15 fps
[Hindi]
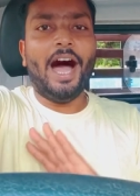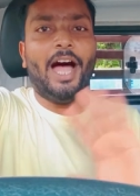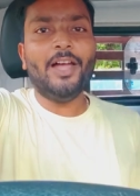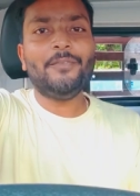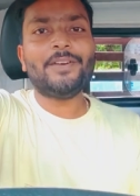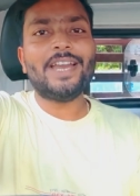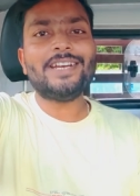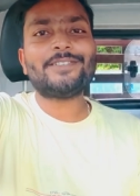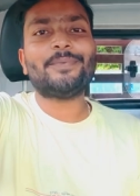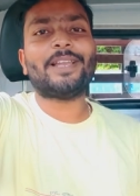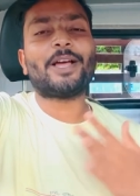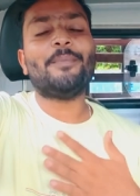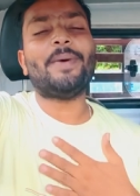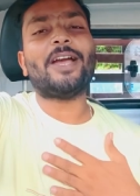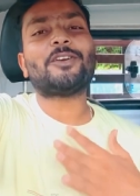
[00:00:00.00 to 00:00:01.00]
हाय फ्रेंड्स
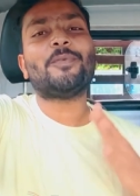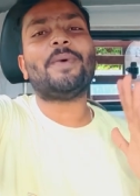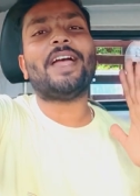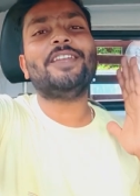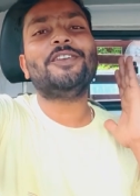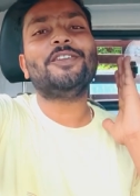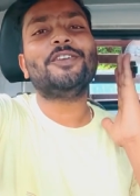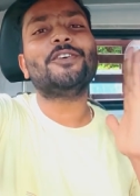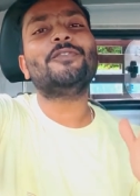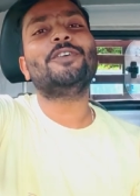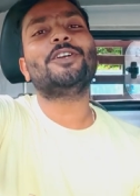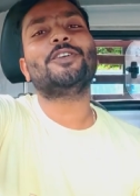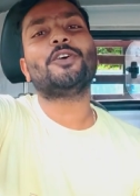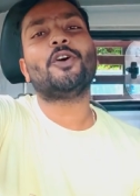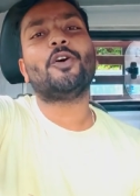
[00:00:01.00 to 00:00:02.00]
वेलकम बैक टू माय न्यू
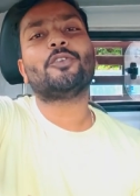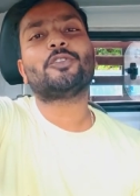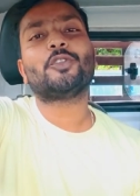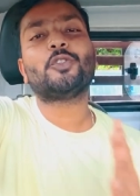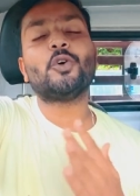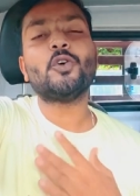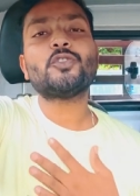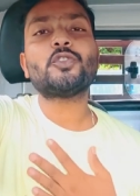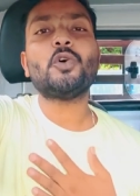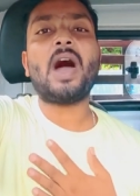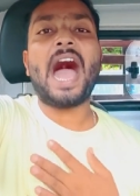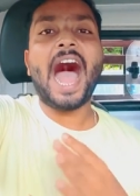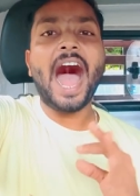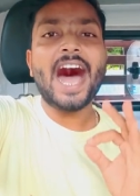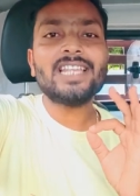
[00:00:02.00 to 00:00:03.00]
वीडियो तो दोस्तों
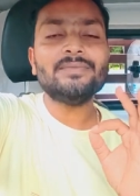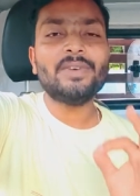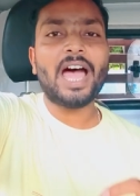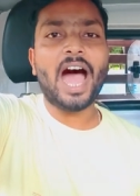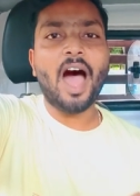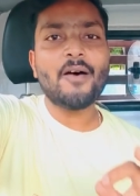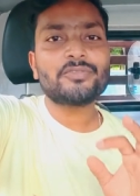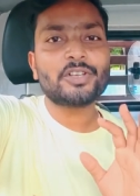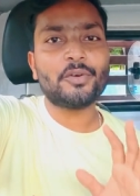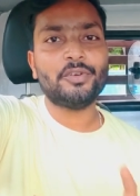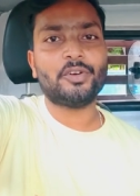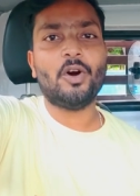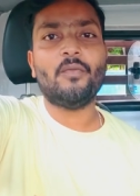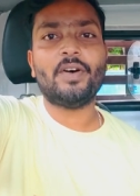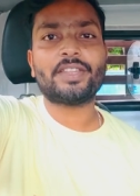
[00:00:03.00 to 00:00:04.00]
आज मैं आप
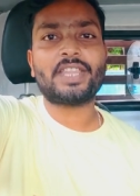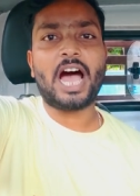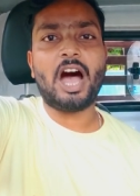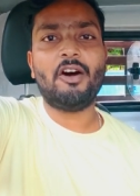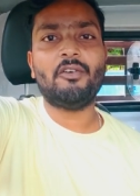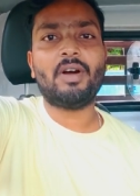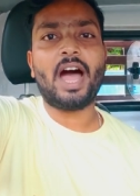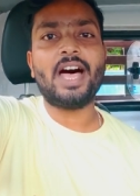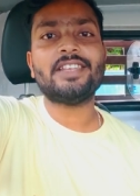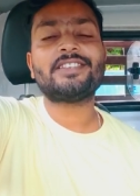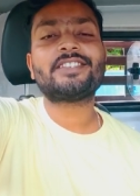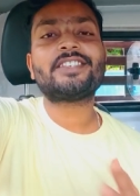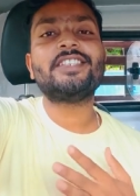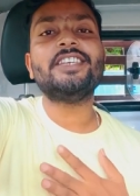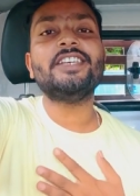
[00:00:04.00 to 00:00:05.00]
सभी को बताऊंगा
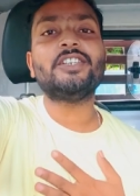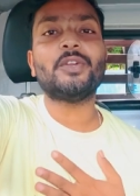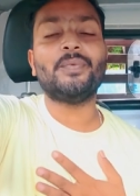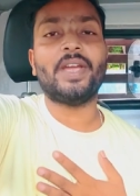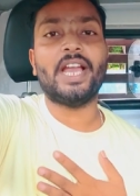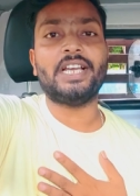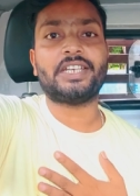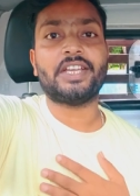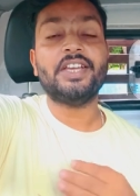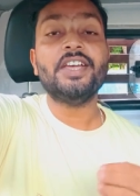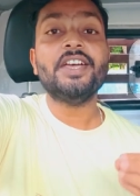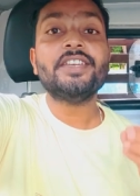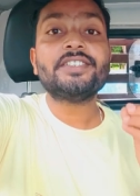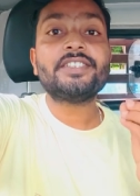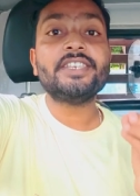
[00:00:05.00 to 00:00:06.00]
सीट बेल्ट
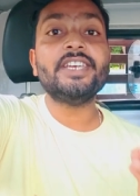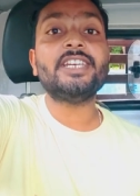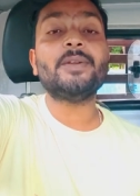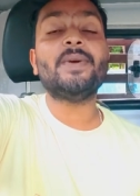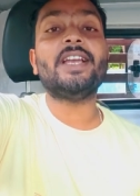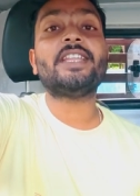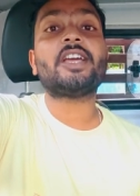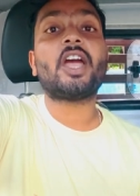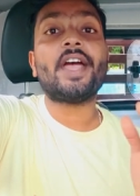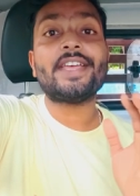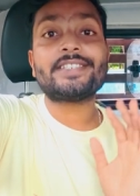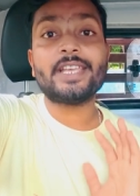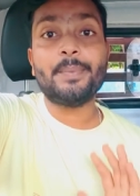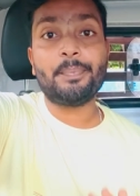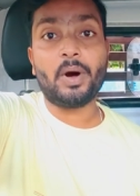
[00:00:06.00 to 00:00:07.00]
सीट बेल्ट
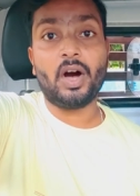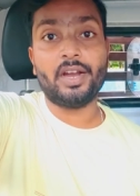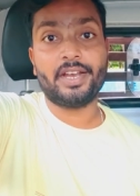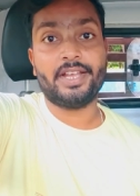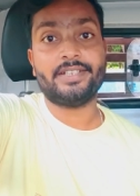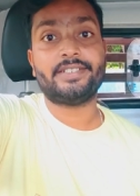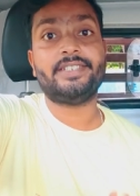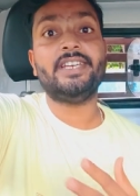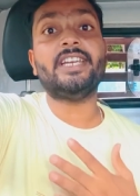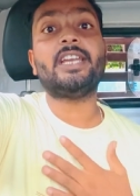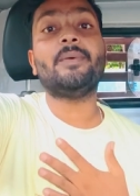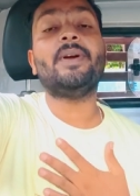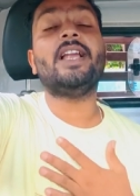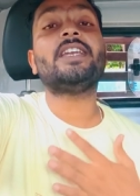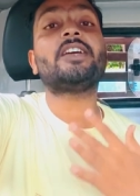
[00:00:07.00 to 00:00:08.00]
कैसे पहने सीट
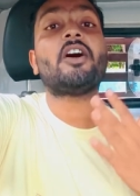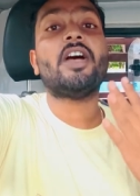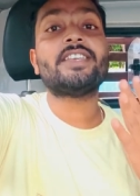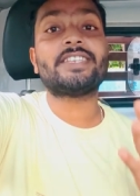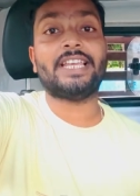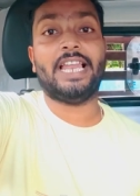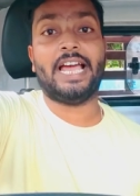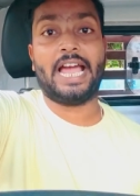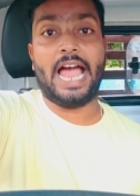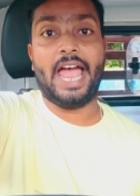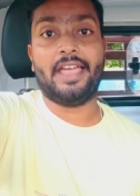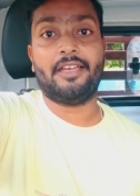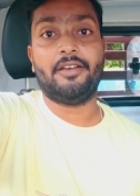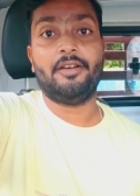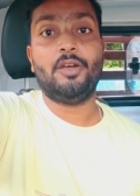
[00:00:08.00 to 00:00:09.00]
बेल्ट कैसे
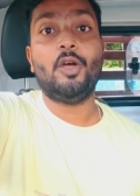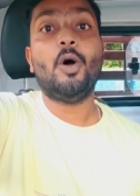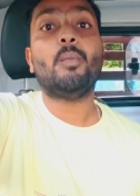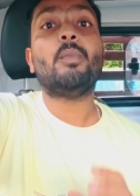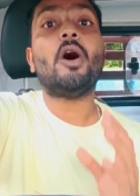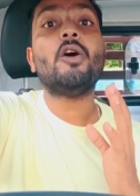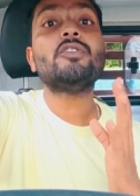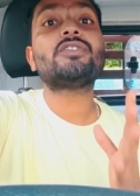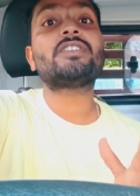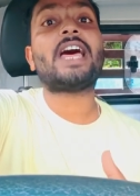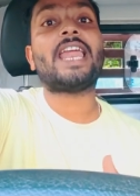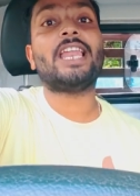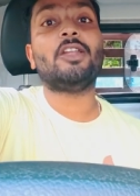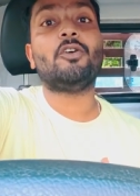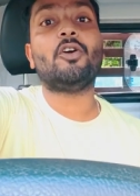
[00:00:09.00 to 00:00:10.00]
लगाए बहुत
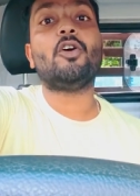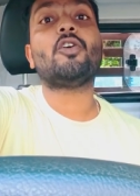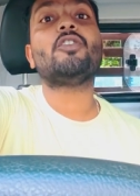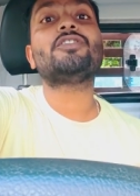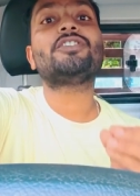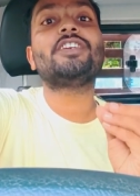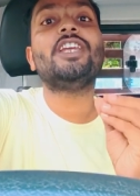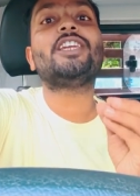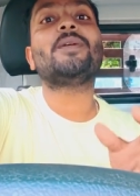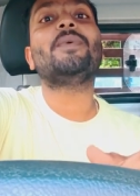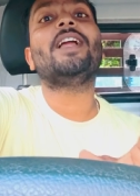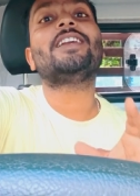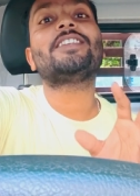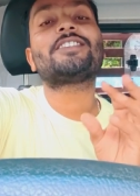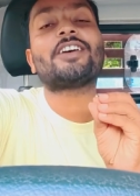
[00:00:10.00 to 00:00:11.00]
सारे लोगों को सीट
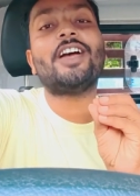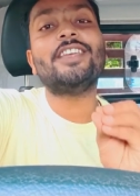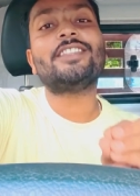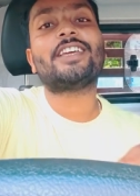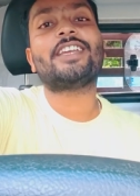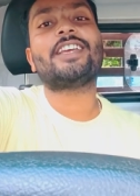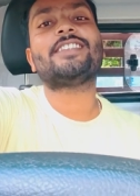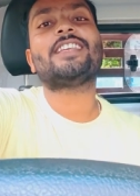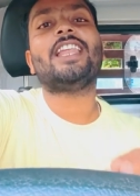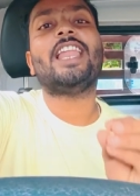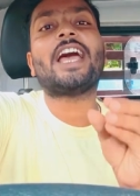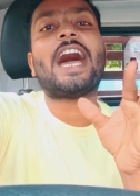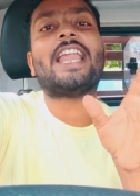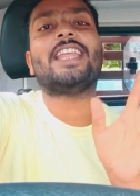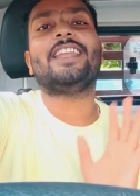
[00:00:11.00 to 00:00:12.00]
बेल्ट सही तरीके से
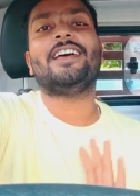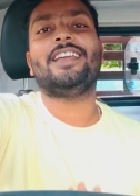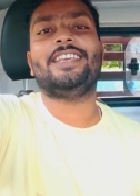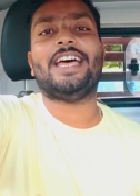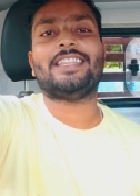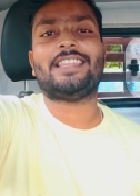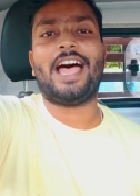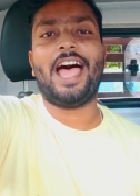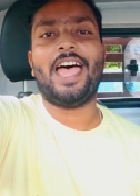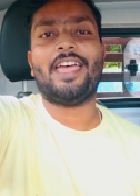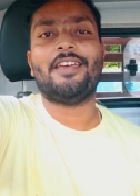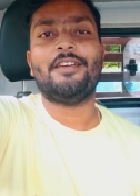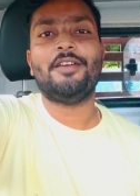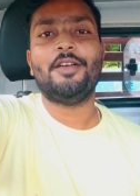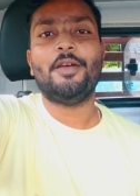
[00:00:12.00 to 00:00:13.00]
लगाने नहीं आता
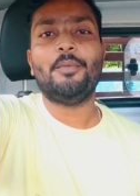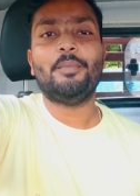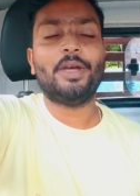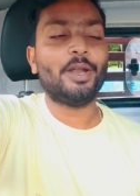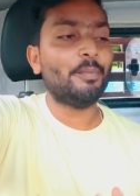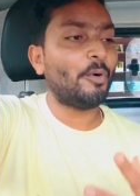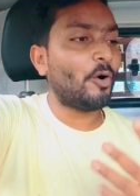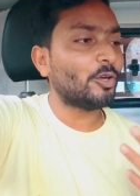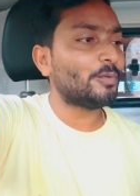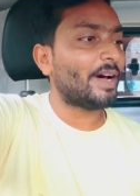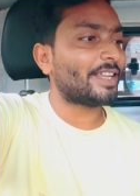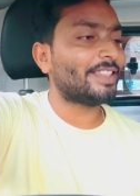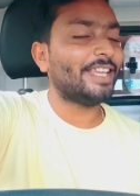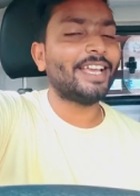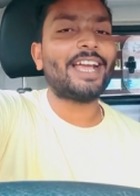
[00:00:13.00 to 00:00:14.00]
है मैंने बहुत
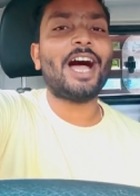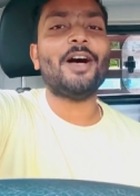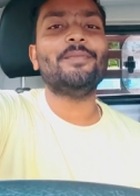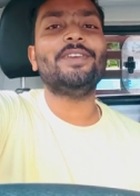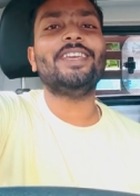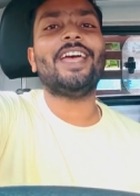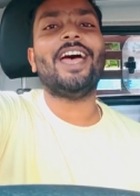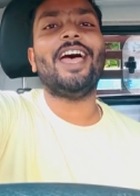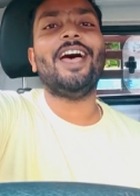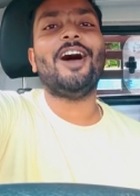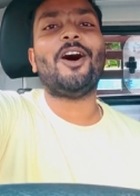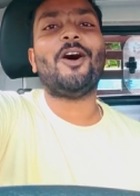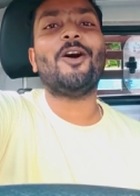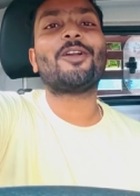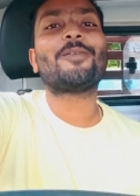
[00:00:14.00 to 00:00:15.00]
बार देखा भी है
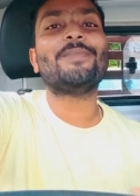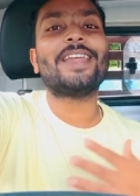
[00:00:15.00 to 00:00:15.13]
और